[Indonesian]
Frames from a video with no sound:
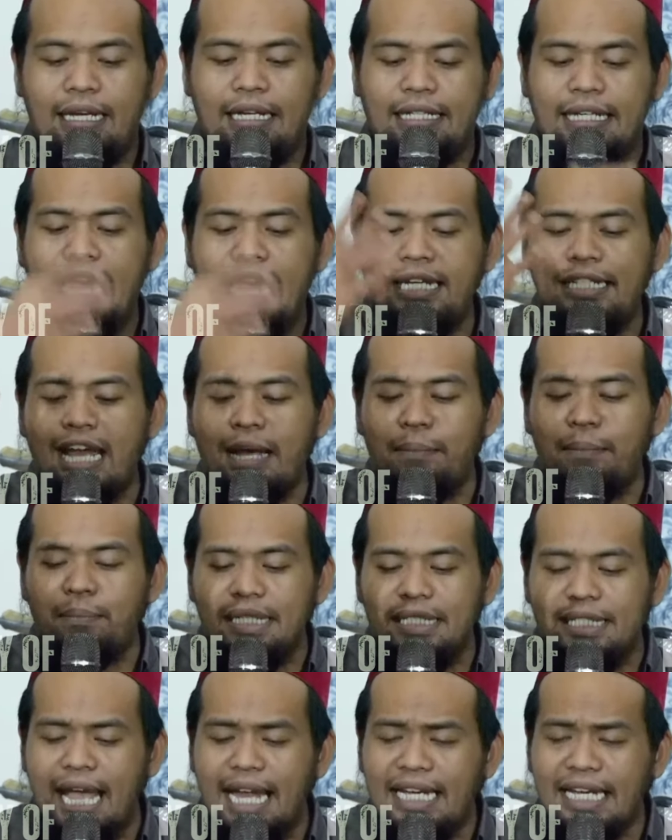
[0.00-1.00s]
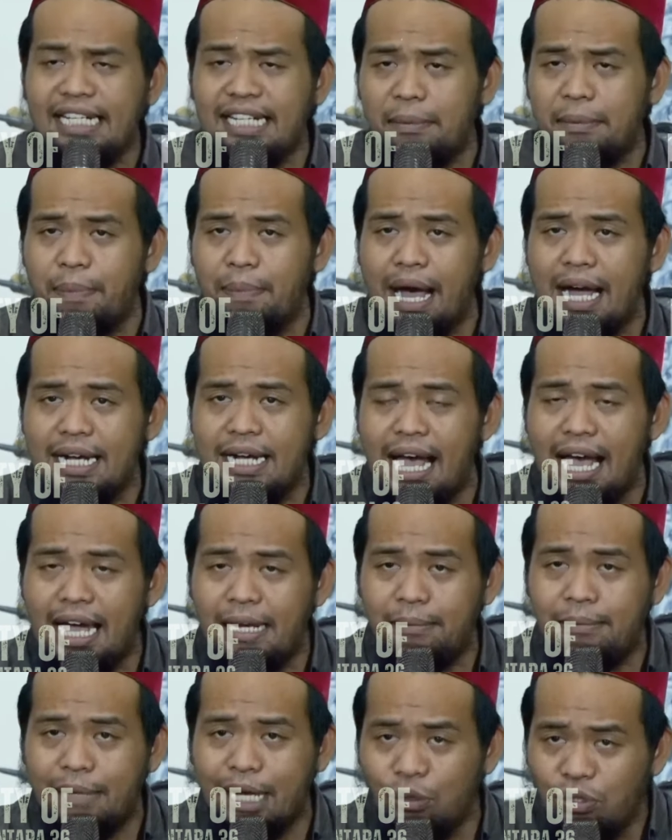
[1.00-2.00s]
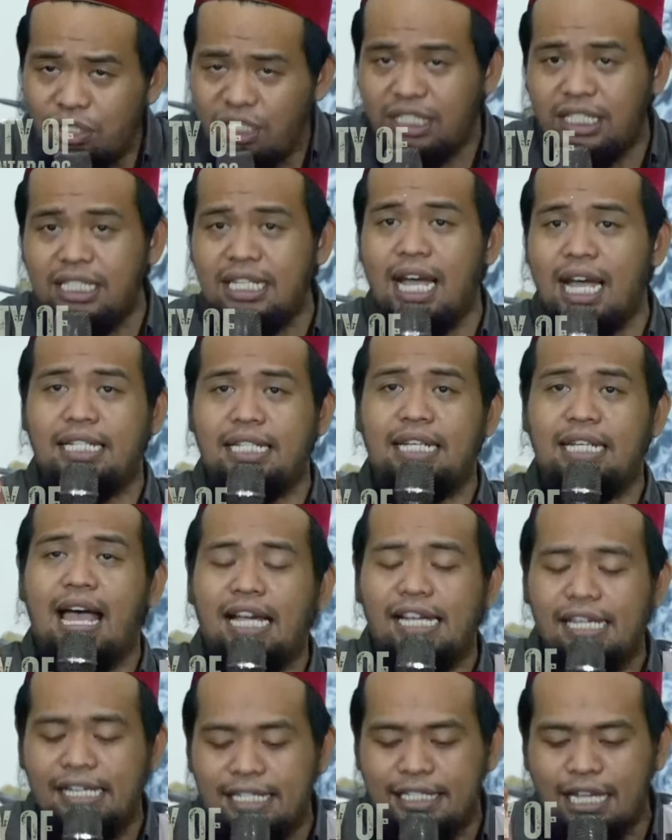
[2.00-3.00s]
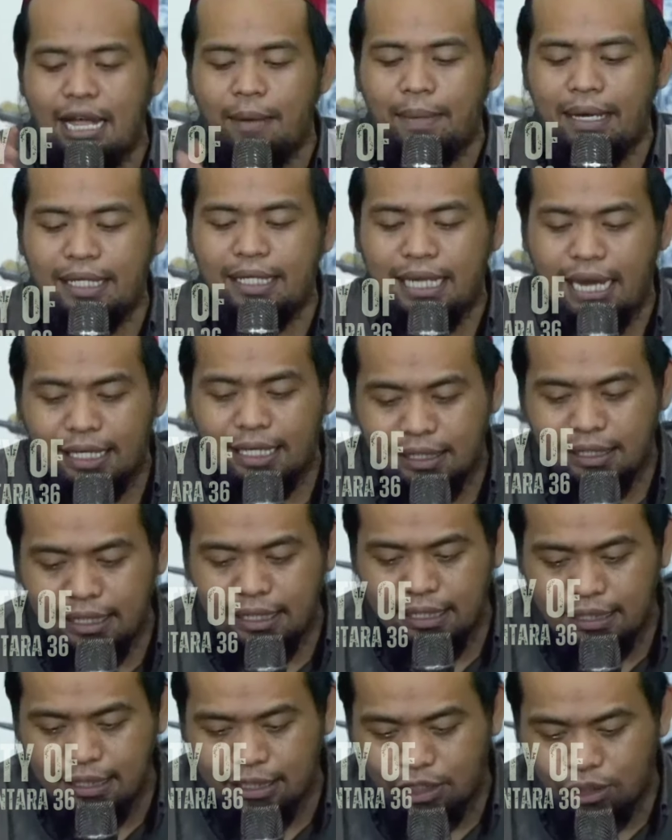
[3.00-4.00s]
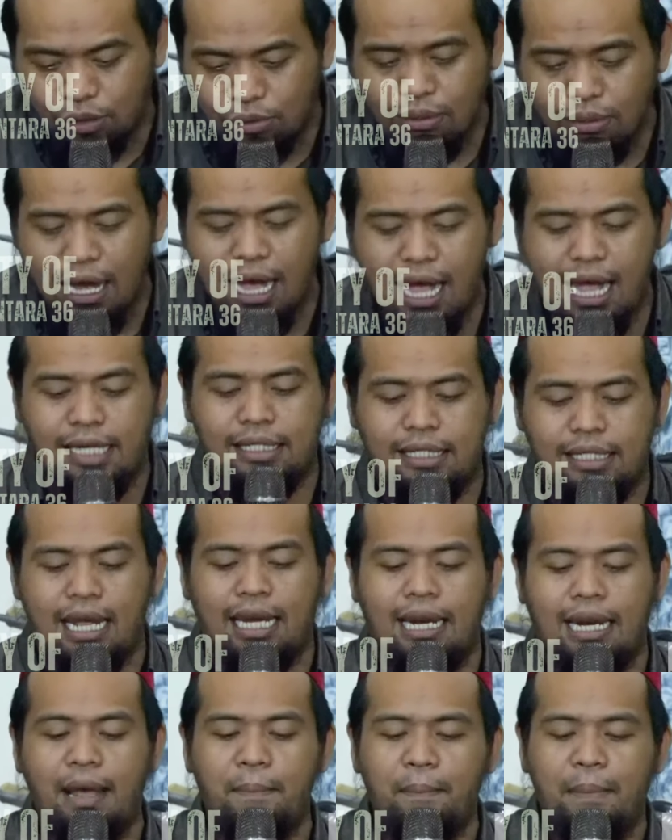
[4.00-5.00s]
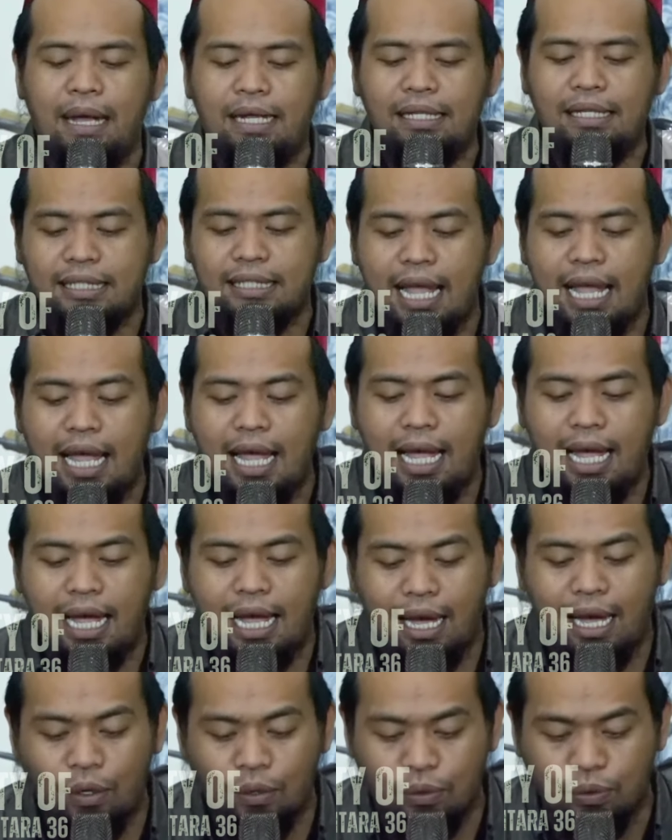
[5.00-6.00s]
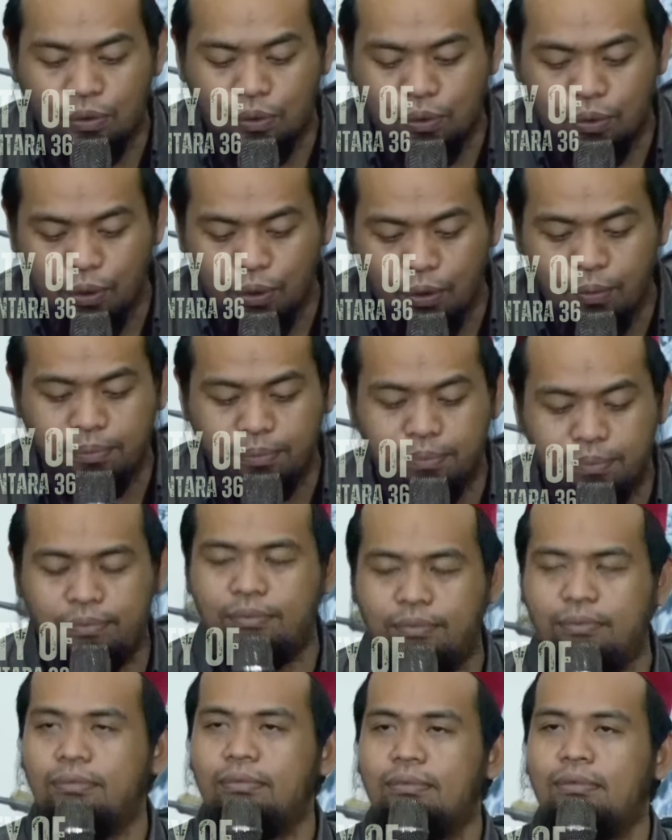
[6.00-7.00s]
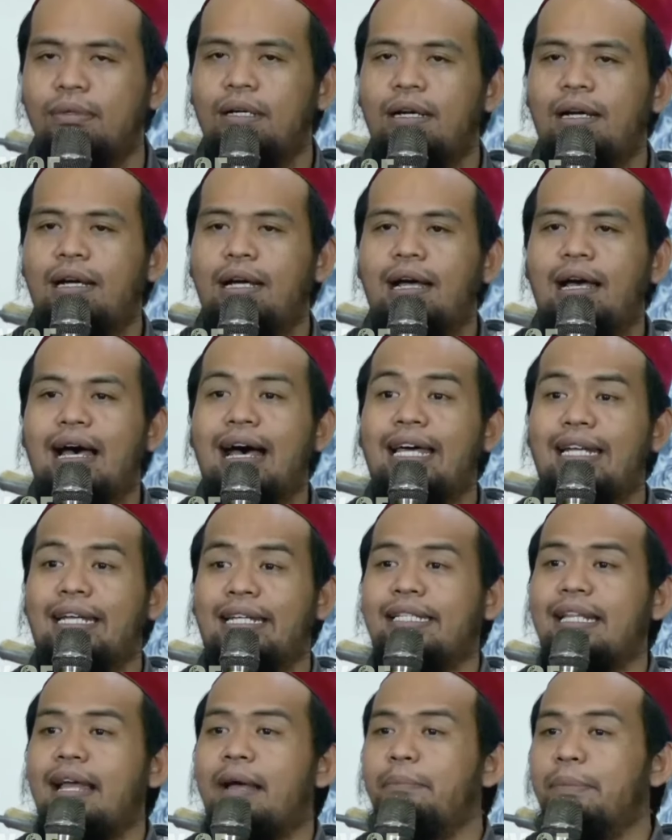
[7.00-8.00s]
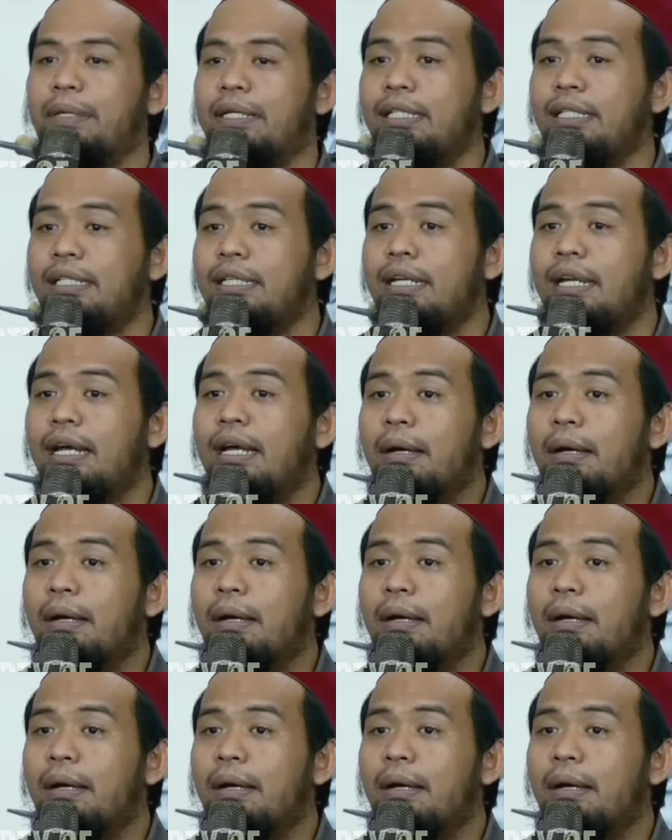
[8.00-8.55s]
dan yang menjadi kebanggaan manusia di akhir zaman nanti itu adalah mata'uhum harta ben